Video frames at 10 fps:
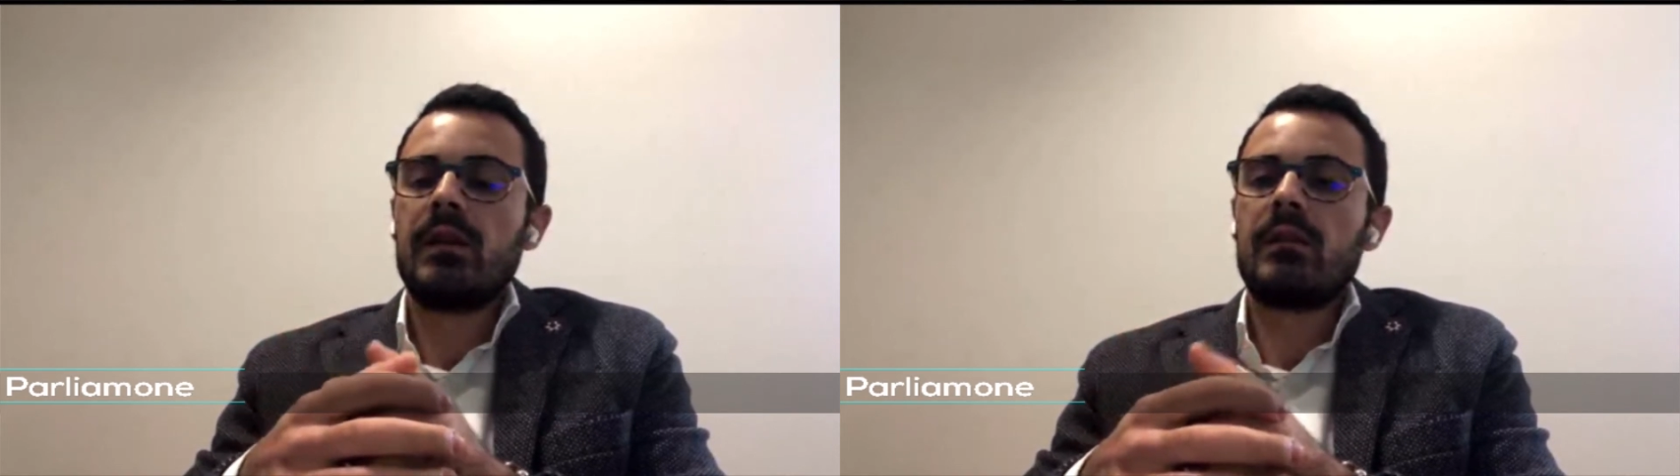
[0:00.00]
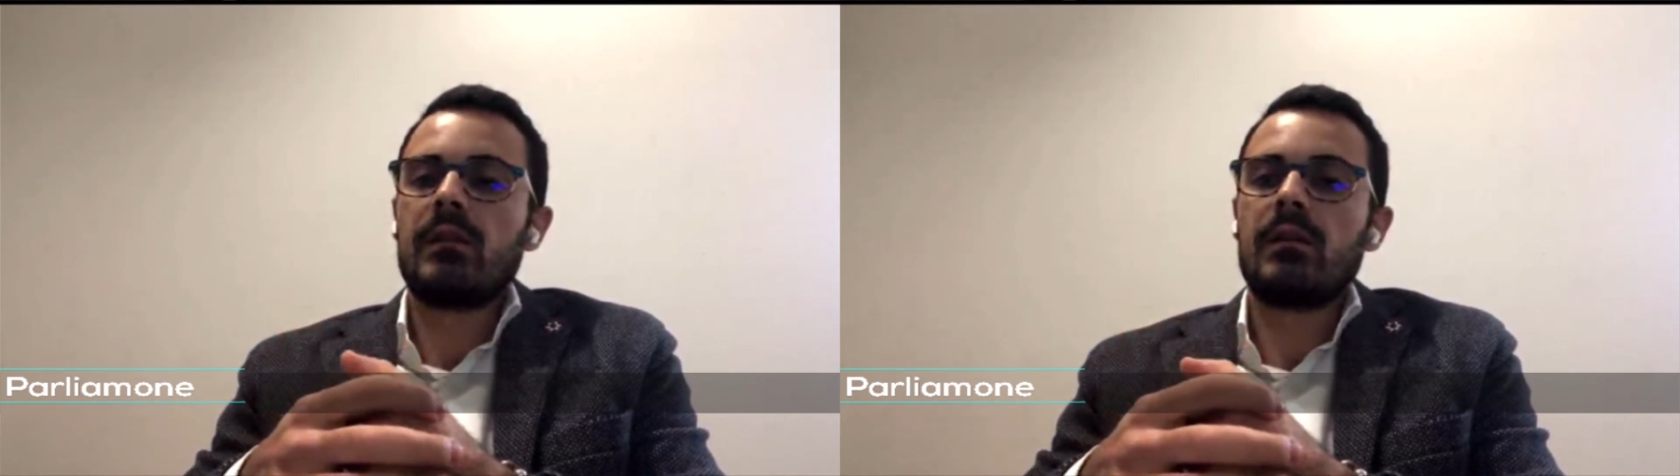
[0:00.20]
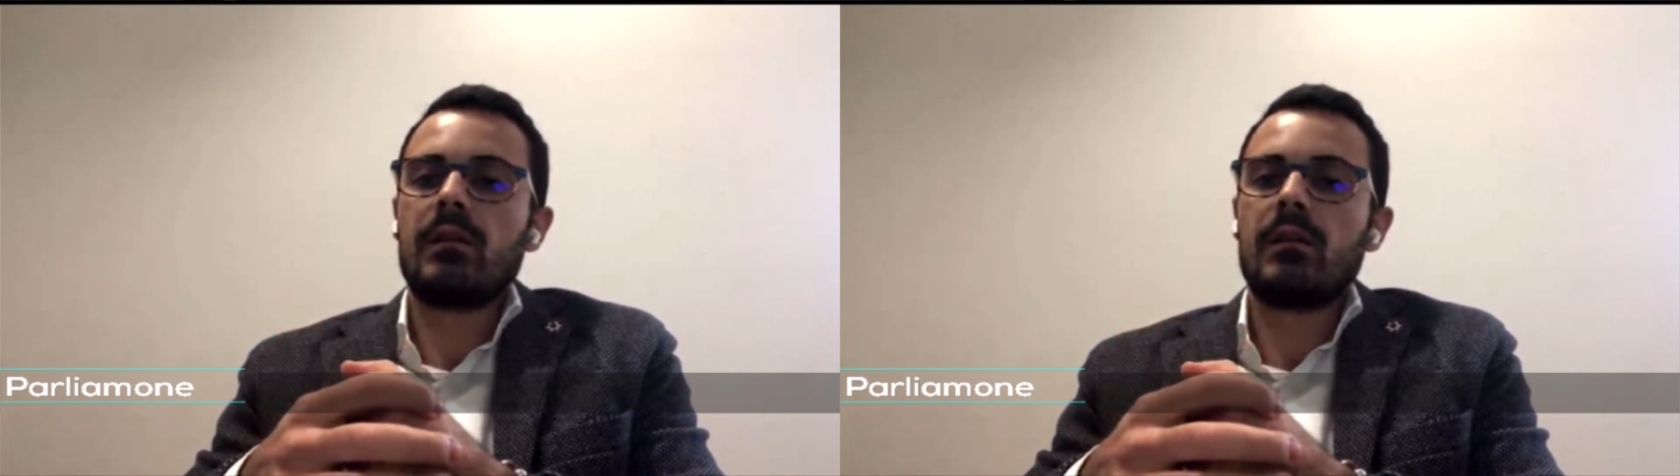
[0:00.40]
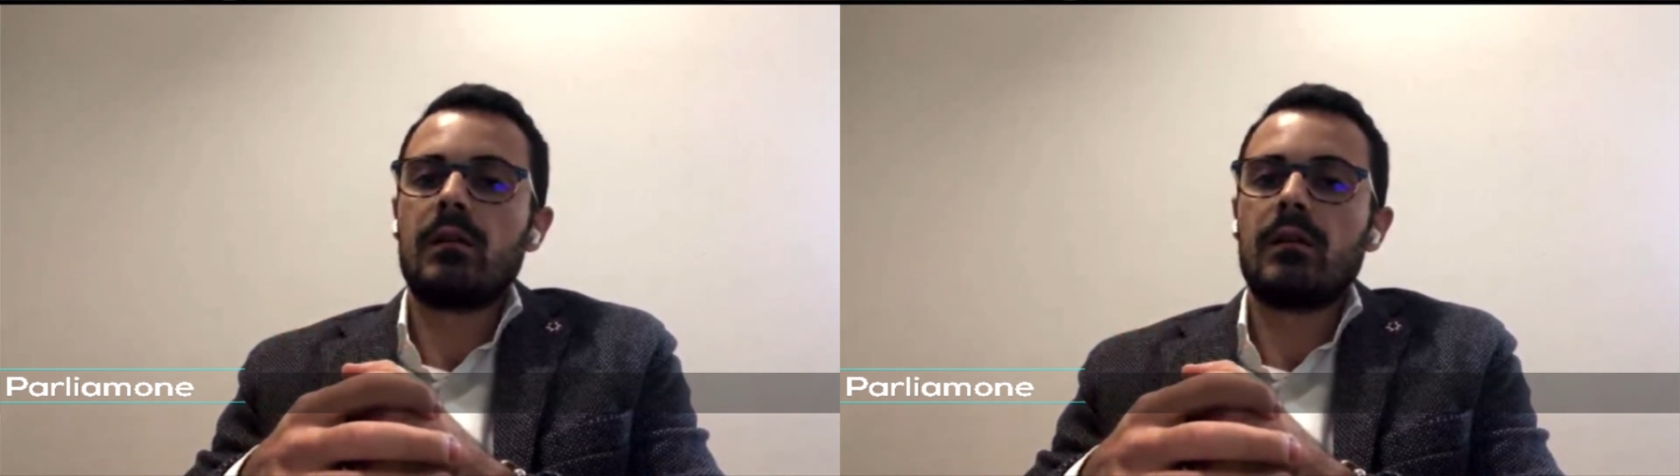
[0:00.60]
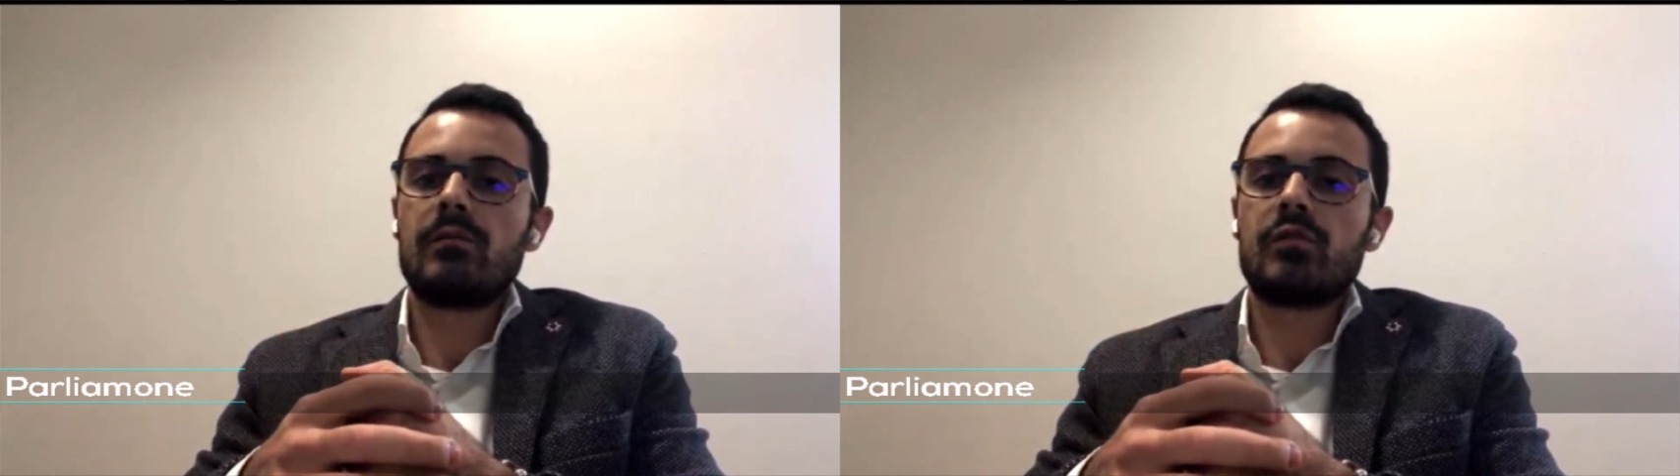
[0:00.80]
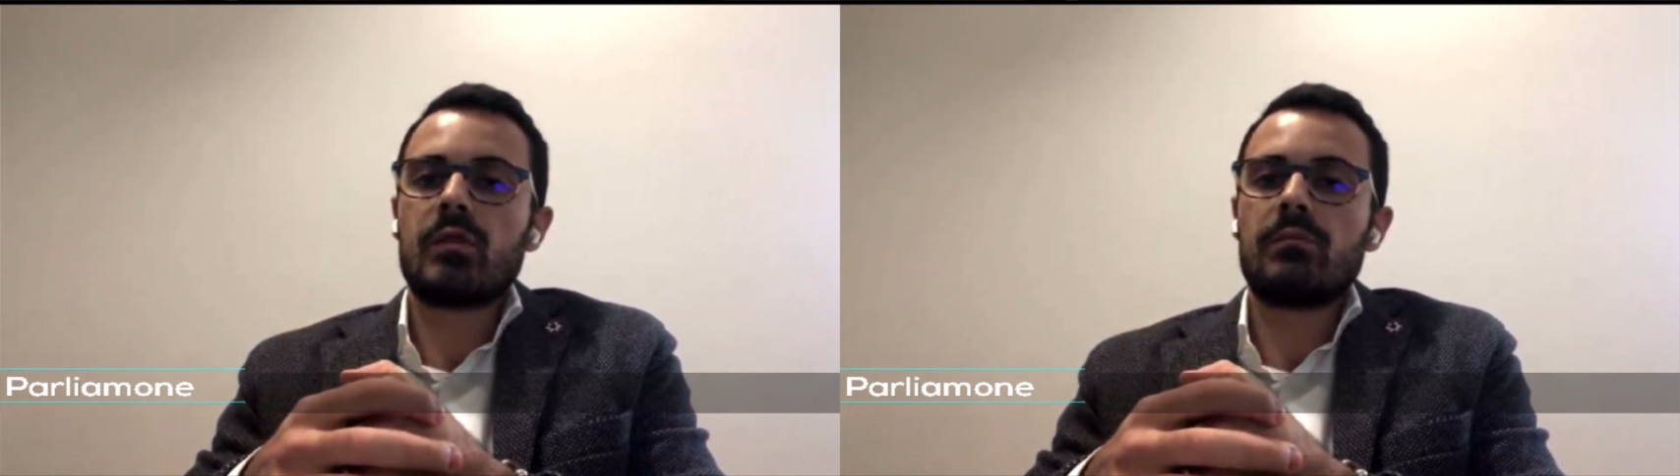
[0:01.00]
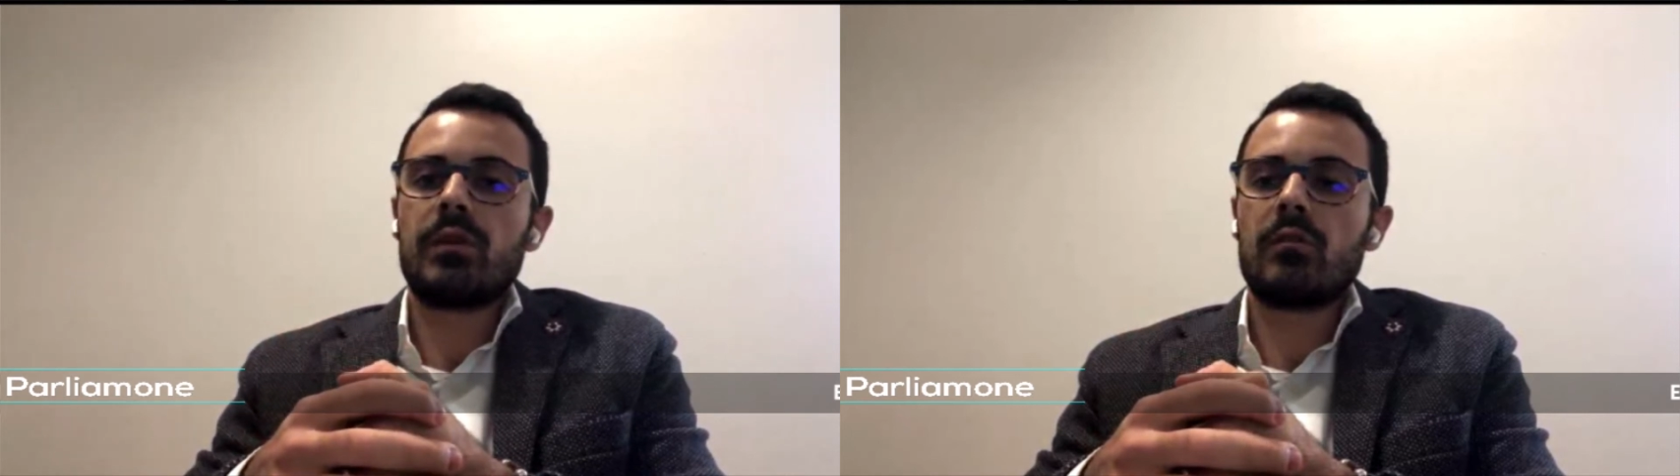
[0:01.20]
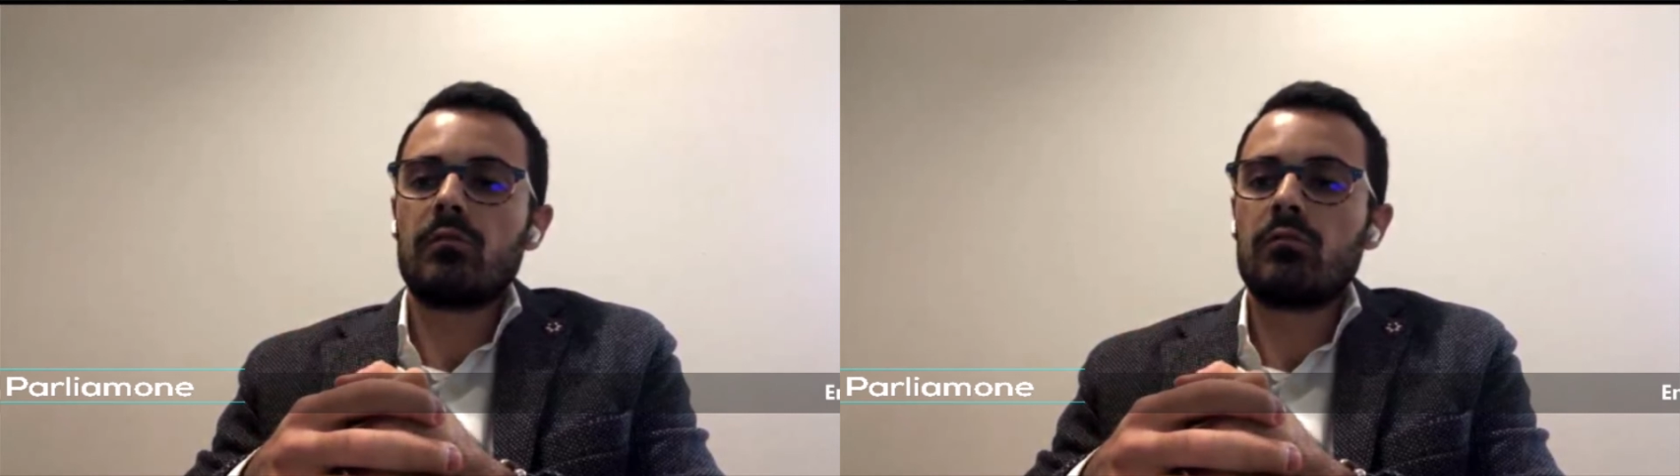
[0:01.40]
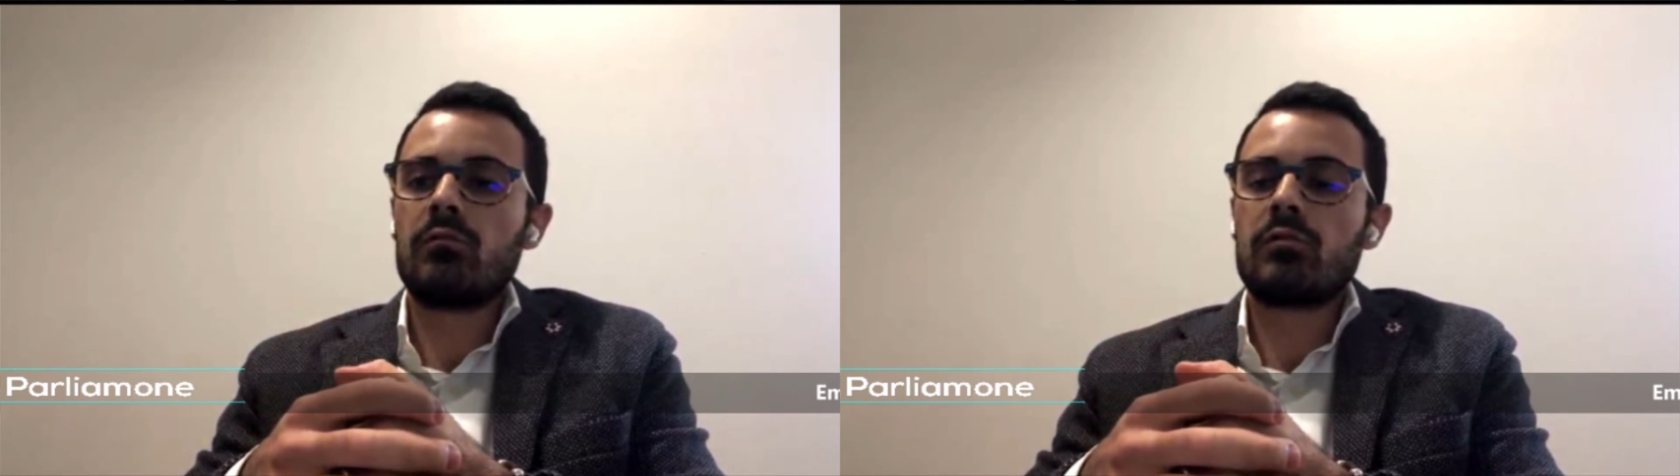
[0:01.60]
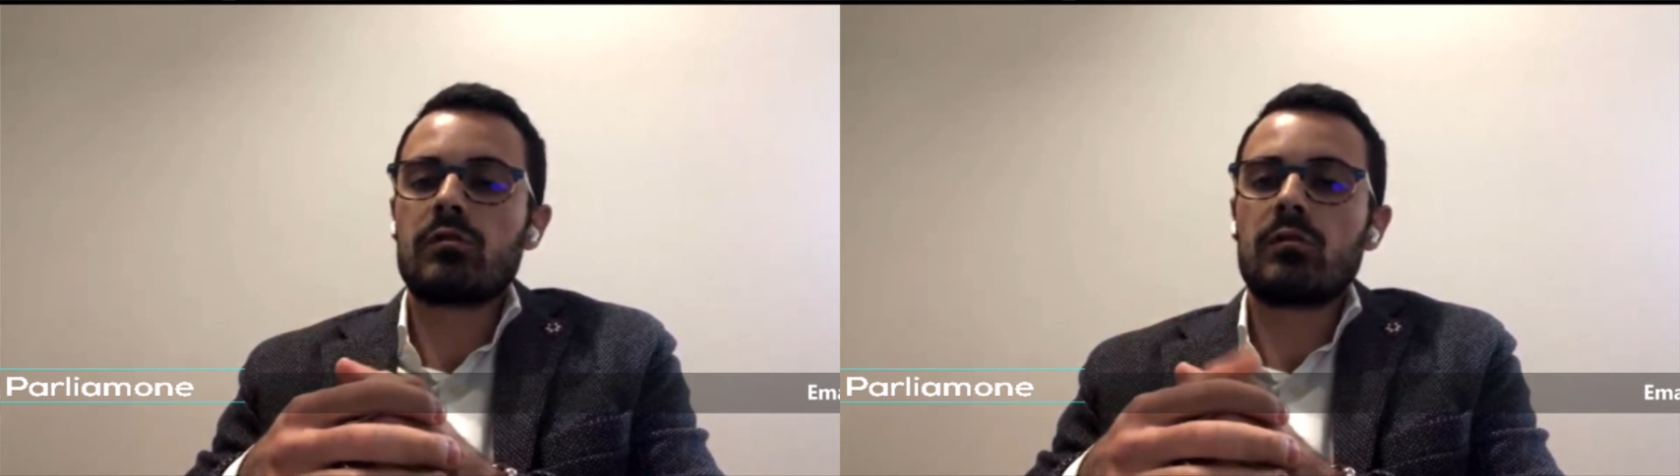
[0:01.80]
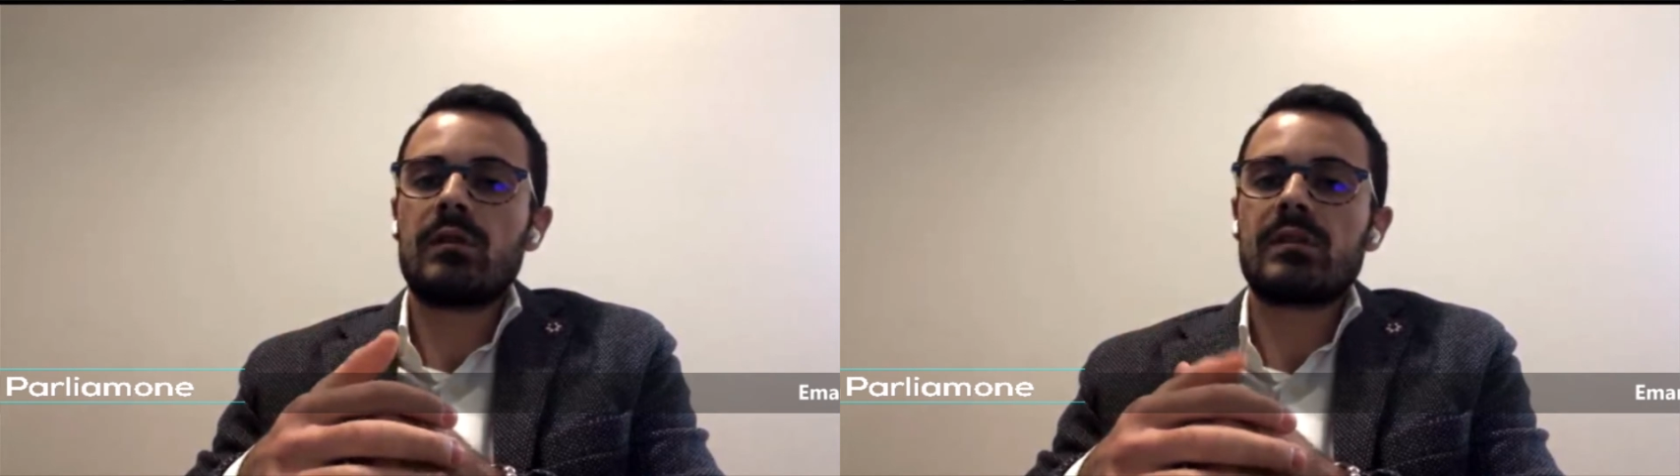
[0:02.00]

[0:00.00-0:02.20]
eh, Giampiero Nuzzo,